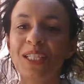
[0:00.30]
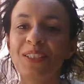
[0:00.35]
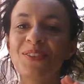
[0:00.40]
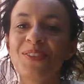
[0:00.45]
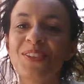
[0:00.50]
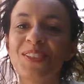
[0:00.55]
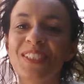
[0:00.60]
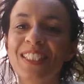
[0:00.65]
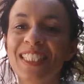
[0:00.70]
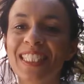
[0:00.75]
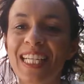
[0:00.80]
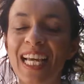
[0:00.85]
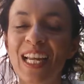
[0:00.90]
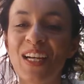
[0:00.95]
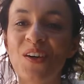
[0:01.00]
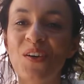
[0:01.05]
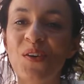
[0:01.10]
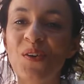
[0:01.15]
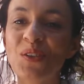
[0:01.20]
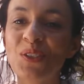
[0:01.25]
à tous,
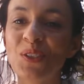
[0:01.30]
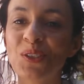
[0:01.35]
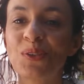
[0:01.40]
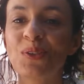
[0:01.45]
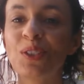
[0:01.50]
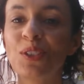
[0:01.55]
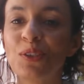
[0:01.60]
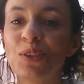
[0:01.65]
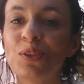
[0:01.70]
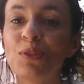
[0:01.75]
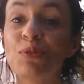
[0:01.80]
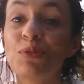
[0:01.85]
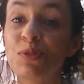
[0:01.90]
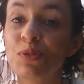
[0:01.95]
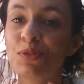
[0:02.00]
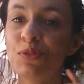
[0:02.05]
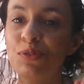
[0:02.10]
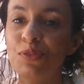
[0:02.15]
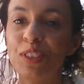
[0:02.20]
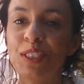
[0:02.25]
alors aujourd'hui je
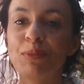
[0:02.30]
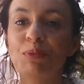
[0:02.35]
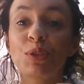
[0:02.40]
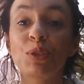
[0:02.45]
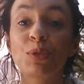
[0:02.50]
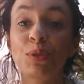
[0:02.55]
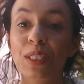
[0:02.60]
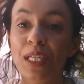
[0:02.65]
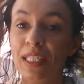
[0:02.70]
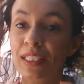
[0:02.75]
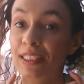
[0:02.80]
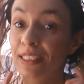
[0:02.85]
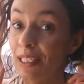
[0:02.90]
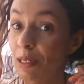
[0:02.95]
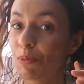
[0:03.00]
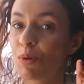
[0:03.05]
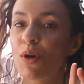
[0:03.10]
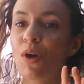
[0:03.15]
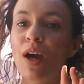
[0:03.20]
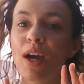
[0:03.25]
vous filme, je suis
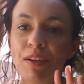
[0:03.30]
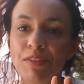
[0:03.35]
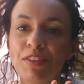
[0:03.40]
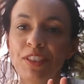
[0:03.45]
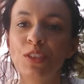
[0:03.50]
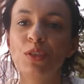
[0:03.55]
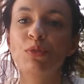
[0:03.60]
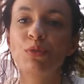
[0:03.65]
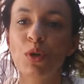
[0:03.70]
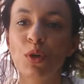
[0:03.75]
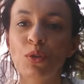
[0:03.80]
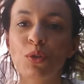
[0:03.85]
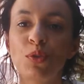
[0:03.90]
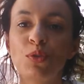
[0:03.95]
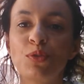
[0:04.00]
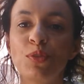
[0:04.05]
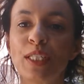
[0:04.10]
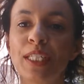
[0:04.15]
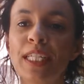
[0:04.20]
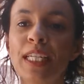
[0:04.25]
d'abord ravie de vous
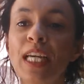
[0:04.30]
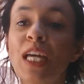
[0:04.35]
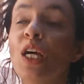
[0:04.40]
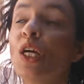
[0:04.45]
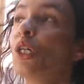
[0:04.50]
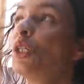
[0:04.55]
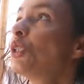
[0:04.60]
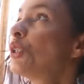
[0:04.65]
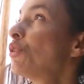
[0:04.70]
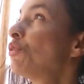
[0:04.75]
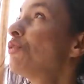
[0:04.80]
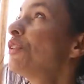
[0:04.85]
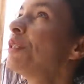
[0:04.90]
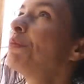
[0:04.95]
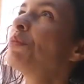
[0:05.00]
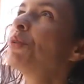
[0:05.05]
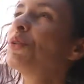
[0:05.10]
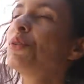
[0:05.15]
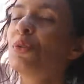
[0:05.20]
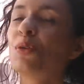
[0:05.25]
retrouver, je
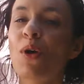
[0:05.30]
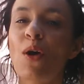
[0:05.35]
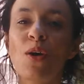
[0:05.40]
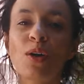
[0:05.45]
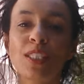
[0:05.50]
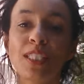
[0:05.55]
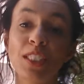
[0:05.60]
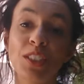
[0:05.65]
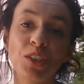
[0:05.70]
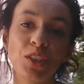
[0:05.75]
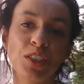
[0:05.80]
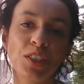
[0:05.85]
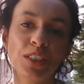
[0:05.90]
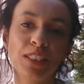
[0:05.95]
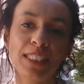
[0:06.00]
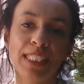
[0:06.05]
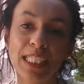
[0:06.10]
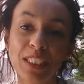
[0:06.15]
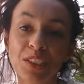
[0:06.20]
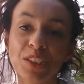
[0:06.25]
filme dehors, ça change,
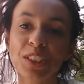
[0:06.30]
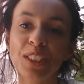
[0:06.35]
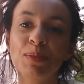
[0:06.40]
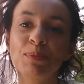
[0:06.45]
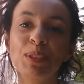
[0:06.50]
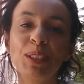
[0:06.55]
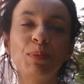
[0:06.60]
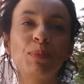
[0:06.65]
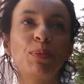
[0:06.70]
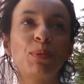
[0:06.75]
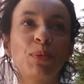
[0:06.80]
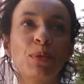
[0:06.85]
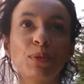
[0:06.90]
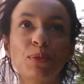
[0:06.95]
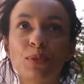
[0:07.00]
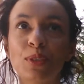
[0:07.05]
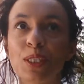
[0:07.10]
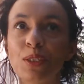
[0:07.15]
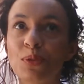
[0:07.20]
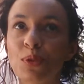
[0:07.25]
ça change un petit peu en
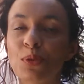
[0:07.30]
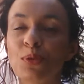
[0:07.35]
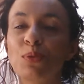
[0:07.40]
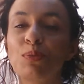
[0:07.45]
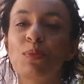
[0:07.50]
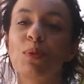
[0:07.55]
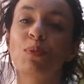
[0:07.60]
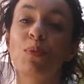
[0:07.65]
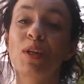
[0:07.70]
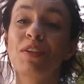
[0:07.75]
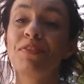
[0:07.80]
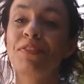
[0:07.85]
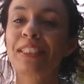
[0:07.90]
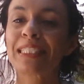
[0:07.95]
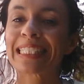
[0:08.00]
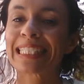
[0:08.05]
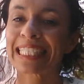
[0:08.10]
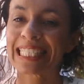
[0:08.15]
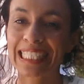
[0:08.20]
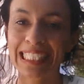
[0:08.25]
tout cas surtout pour moi, il
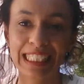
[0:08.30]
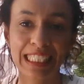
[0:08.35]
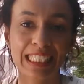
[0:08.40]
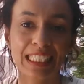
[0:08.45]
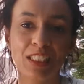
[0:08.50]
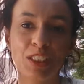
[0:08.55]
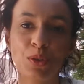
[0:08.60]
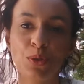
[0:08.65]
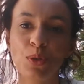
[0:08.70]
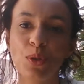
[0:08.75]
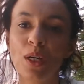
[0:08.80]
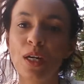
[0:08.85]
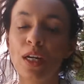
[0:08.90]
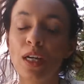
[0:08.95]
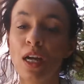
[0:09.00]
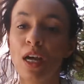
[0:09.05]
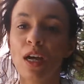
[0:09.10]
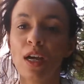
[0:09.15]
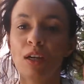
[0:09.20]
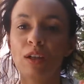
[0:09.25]
fait très très chaud,
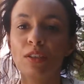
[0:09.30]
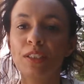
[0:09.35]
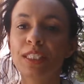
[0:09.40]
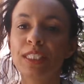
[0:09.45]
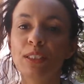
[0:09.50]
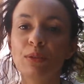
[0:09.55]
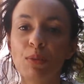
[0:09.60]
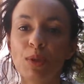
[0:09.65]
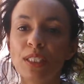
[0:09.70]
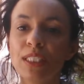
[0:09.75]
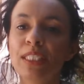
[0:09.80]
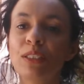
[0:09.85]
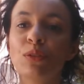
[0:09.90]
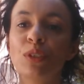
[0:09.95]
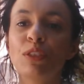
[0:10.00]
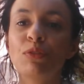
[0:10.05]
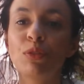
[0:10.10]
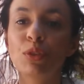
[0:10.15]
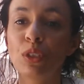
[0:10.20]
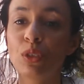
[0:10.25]
euh, dites-moi si au
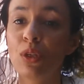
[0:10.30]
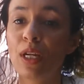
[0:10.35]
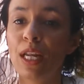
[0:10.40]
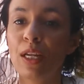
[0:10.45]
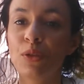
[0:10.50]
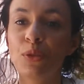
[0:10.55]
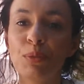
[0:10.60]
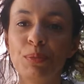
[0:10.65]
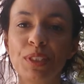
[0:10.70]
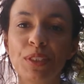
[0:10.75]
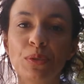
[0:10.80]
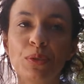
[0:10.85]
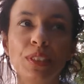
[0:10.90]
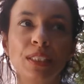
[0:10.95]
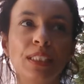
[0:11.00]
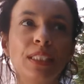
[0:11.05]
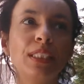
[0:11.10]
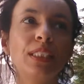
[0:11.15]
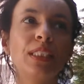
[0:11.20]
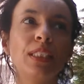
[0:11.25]
niveau de la
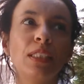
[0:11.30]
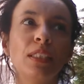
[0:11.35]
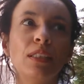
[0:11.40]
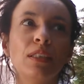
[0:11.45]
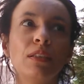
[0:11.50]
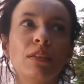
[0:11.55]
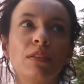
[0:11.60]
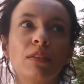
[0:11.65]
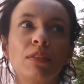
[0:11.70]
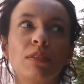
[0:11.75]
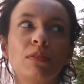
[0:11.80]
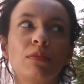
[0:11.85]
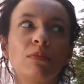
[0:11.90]
luminosité euh,